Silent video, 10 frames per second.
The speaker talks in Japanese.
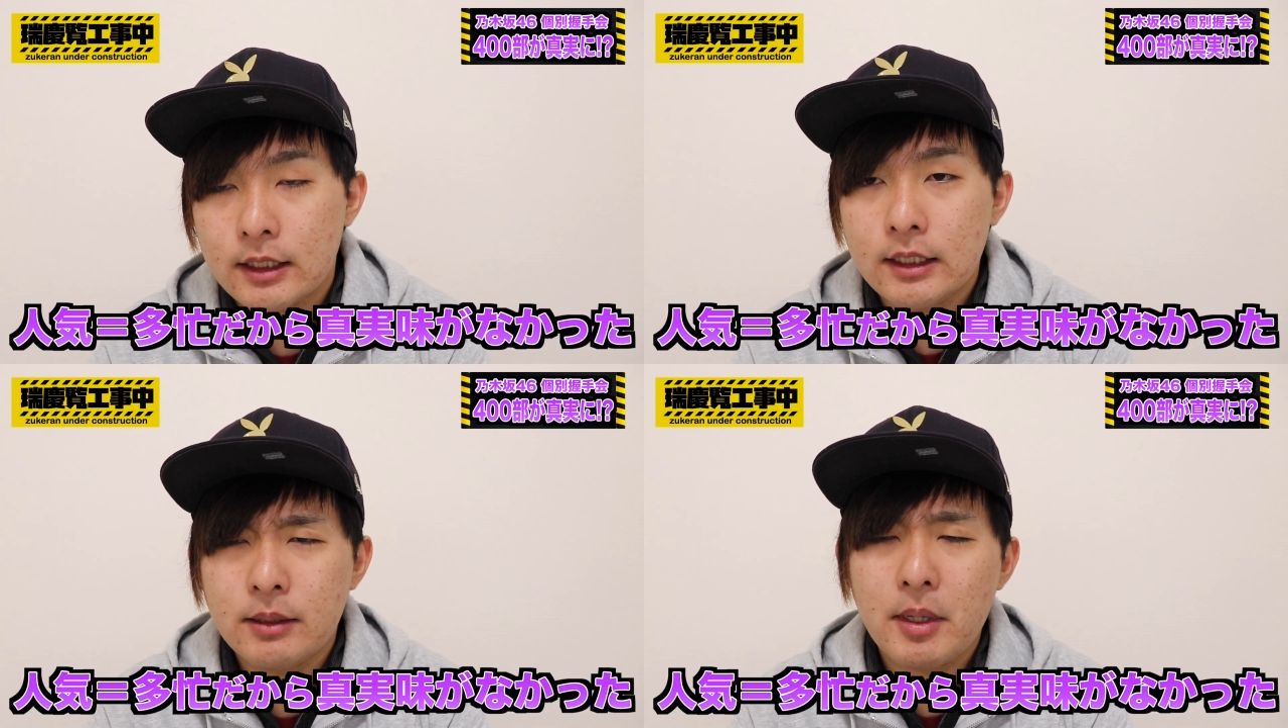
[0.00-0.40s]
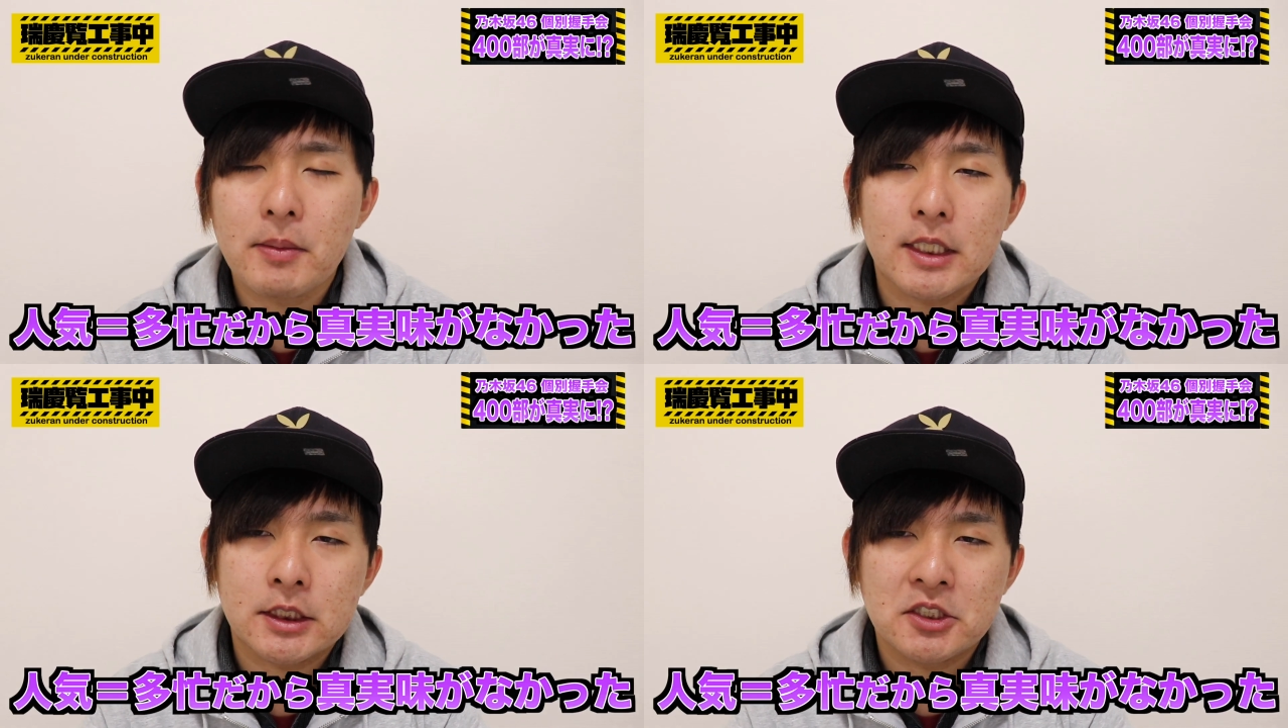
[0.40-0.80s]
人気
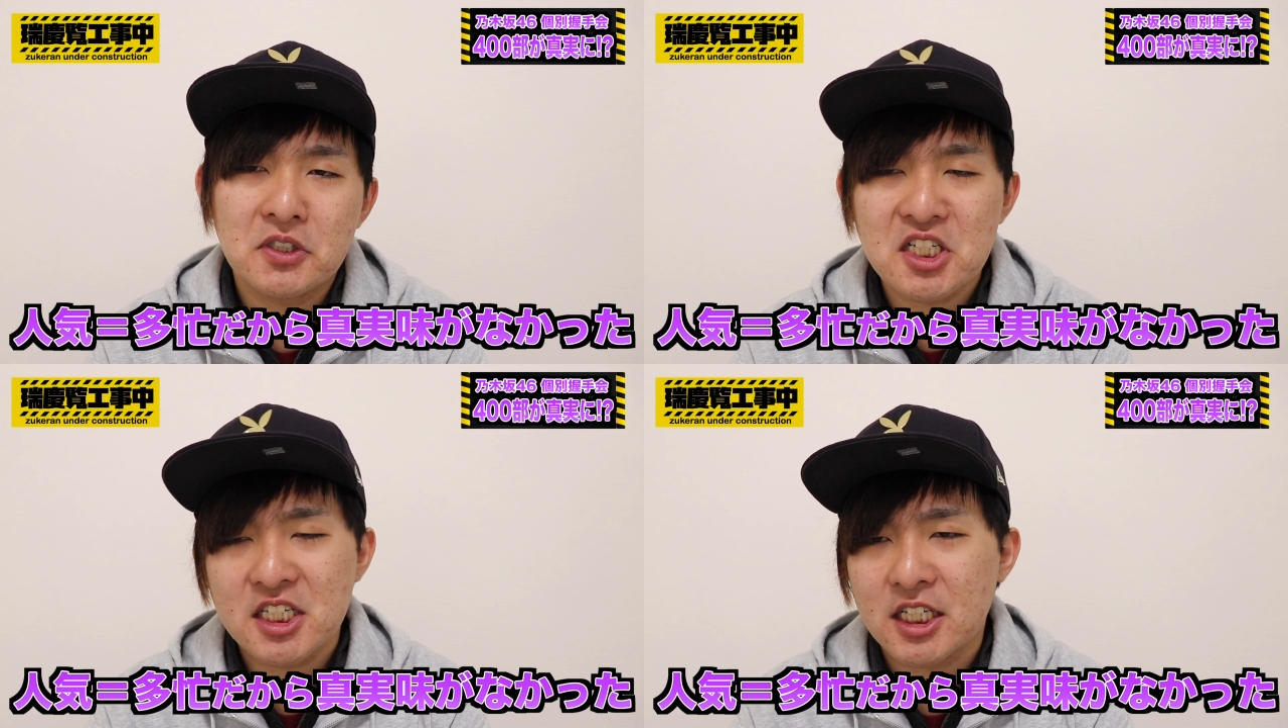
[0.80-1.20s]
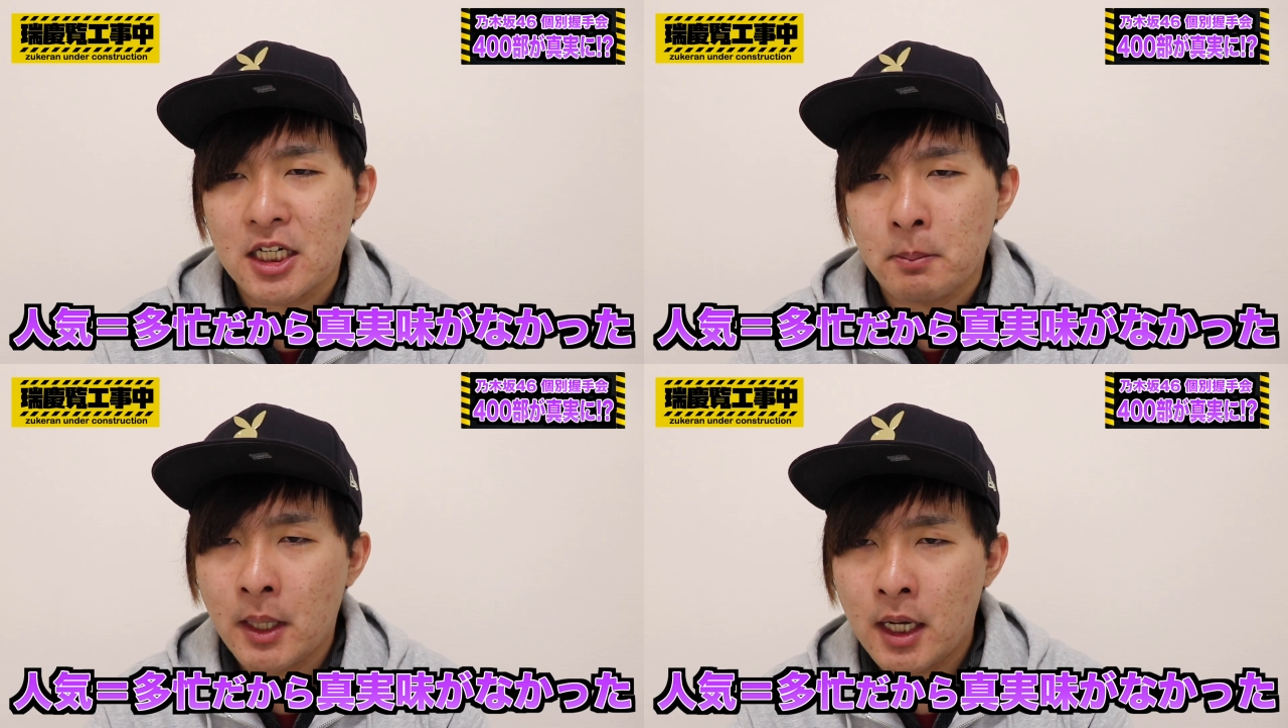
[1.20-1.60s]
メンバーだし忙しいか
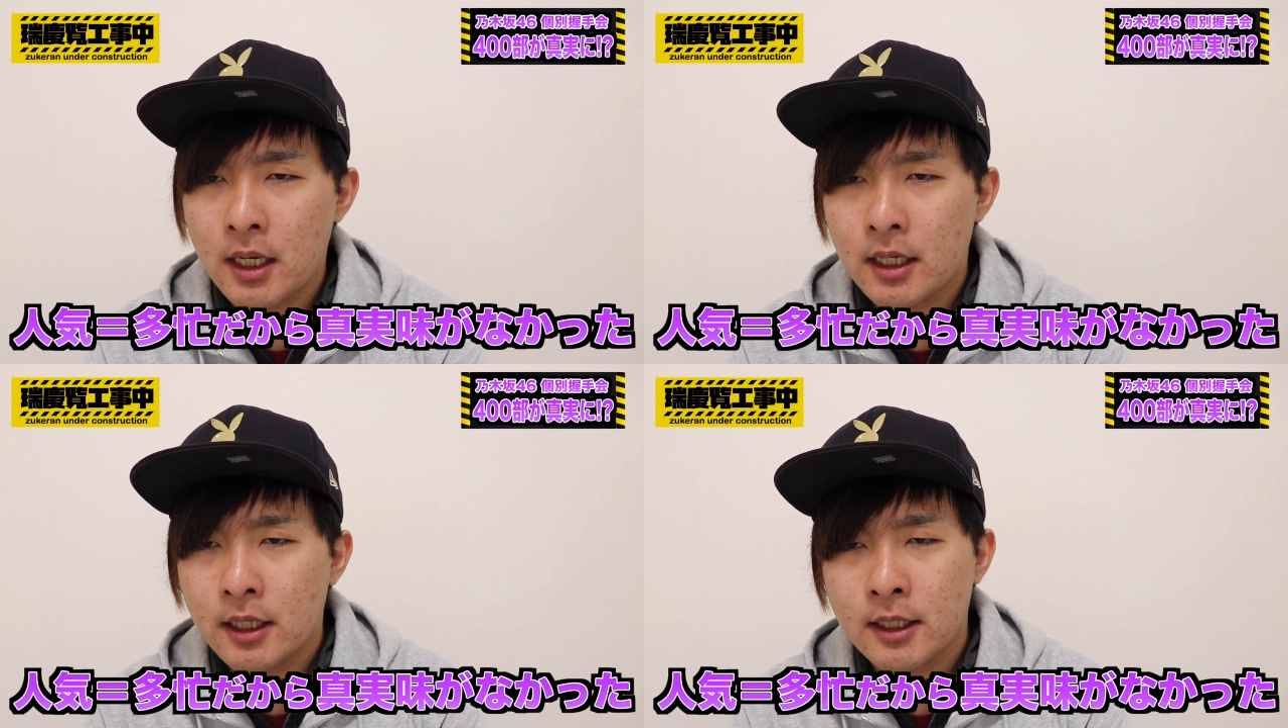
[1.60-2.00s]
ら、まあ